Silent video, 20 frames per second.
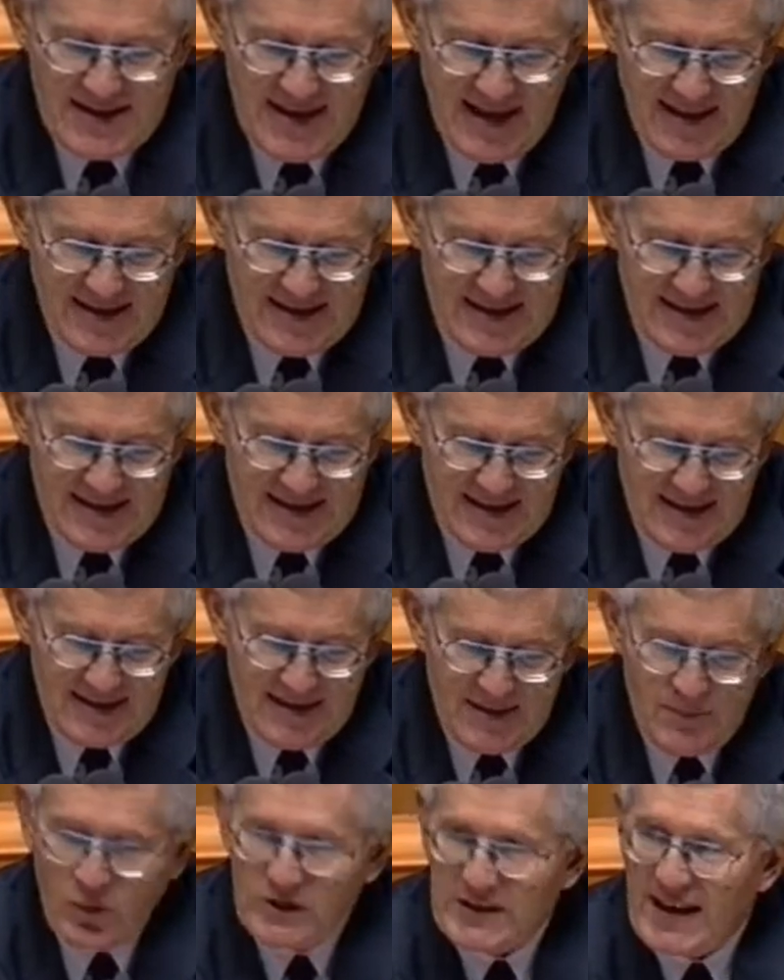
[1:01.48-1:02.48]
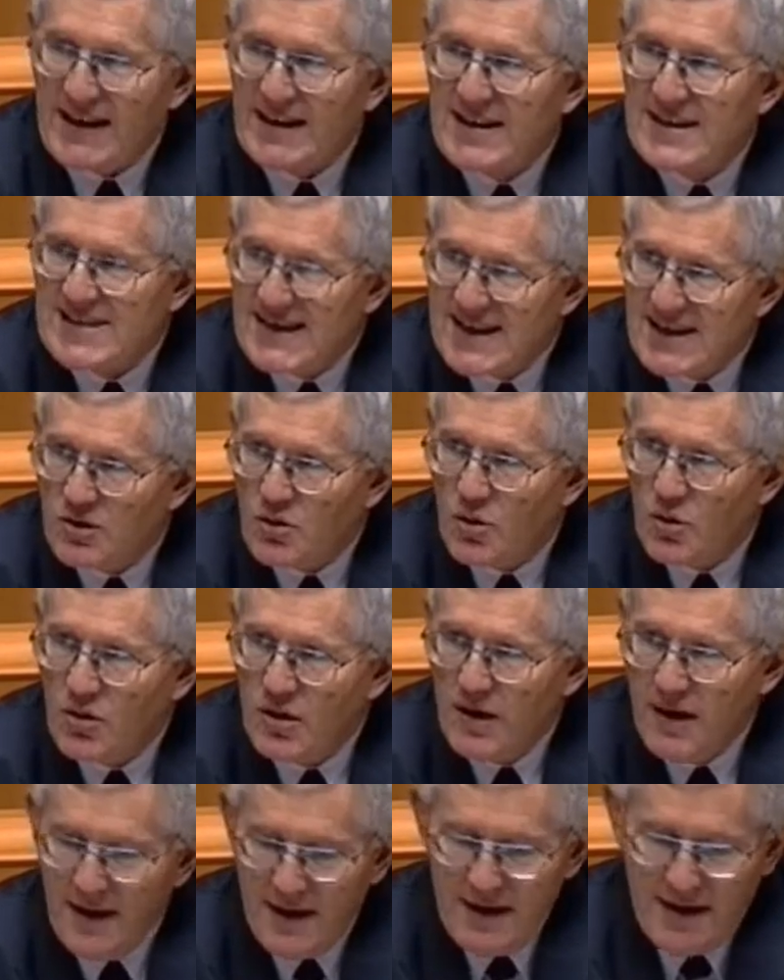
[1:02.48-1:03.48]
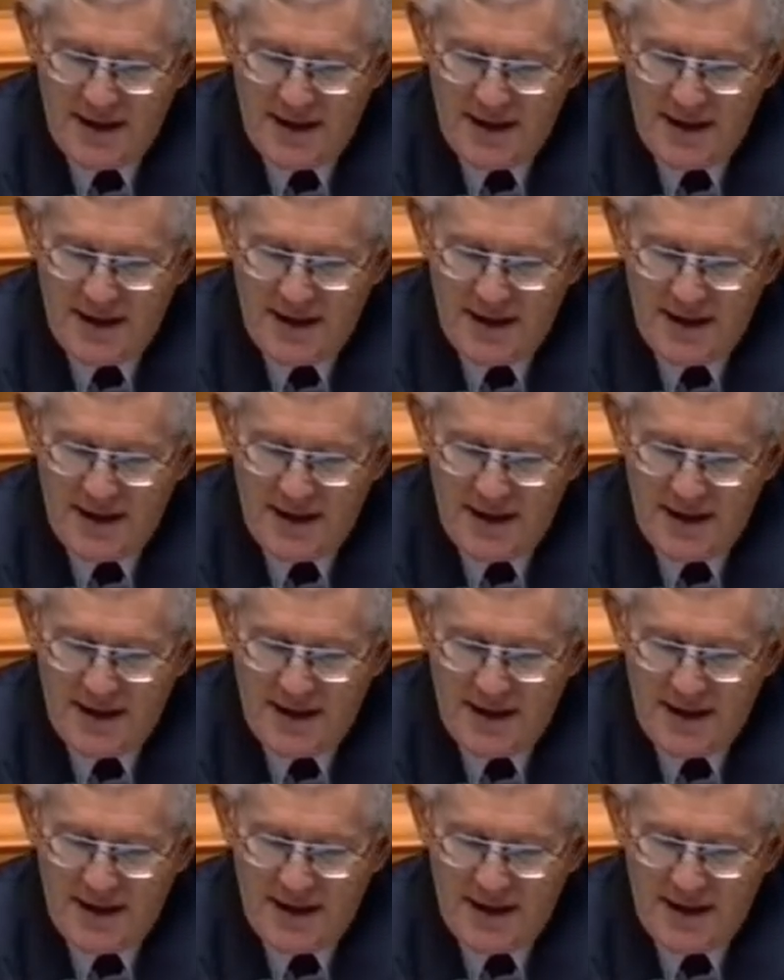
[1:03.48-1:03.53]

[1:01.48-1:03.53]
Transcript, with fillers: Gesetz die Modernisierung